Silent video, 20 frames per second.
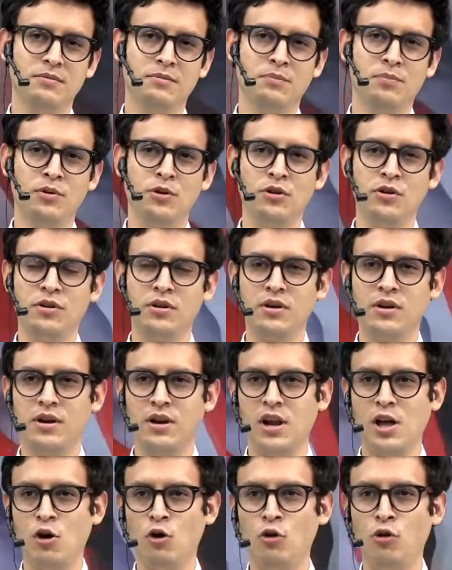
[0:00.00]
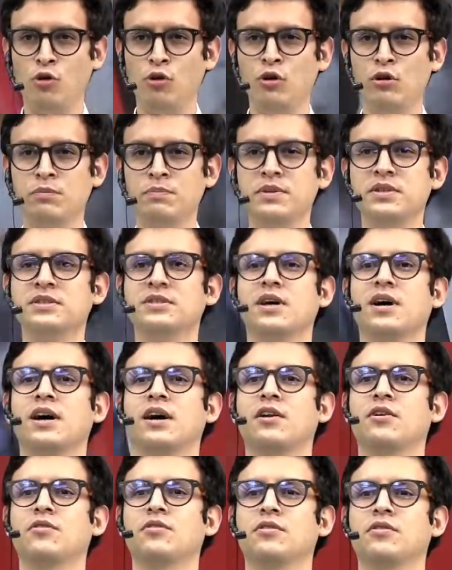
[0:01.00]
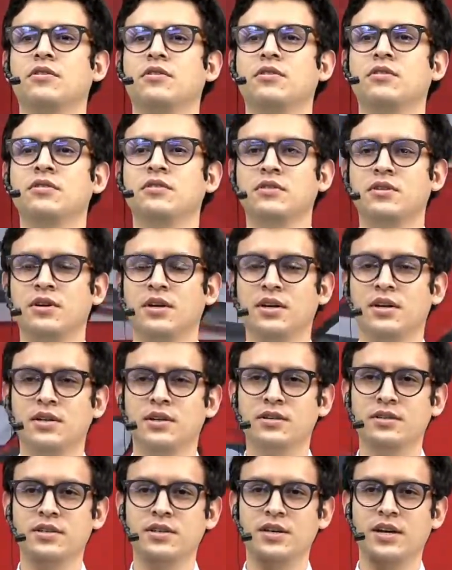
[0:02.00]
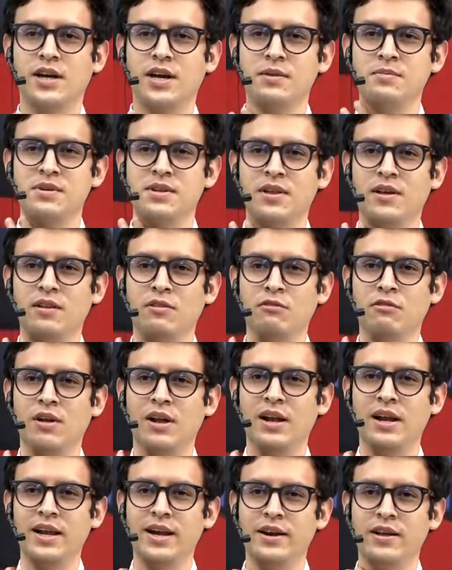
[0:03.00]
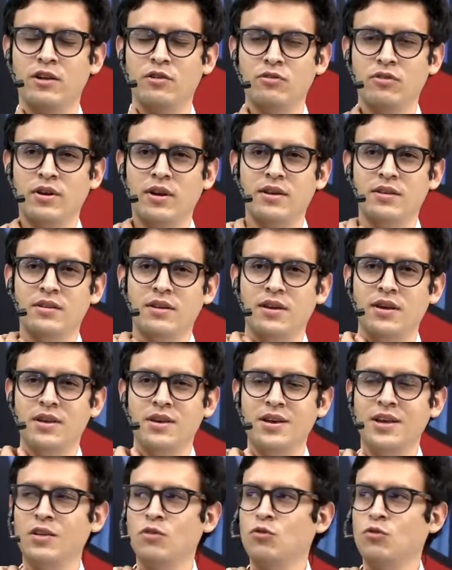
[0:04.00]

por Claudio Pizarro, ¿no? Sí, acá me está dando alergia, no sé qué, qué,